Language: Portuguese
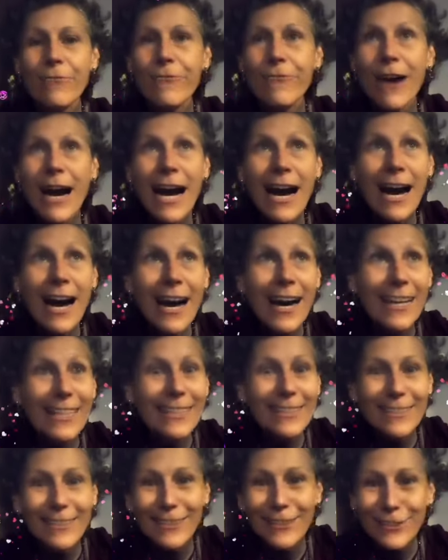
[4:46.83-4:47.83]

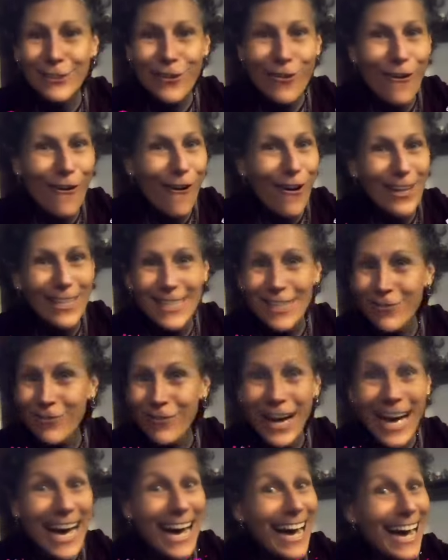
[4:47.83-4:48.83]
Várias escolas,
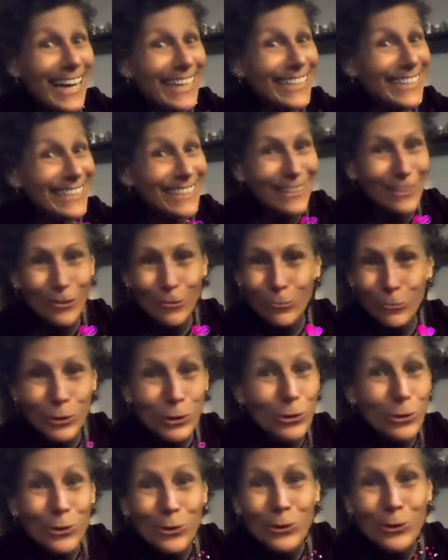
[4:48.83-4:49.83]
várias no
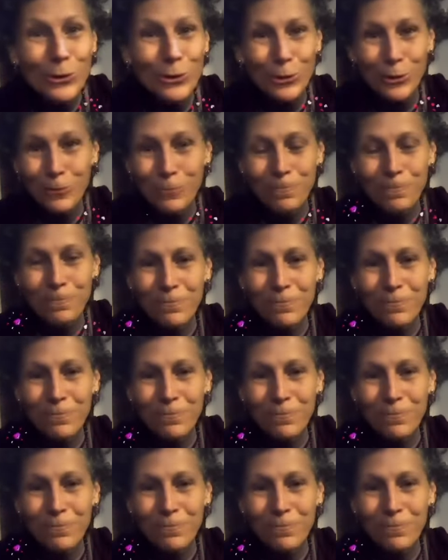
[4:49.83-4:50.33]
mundo,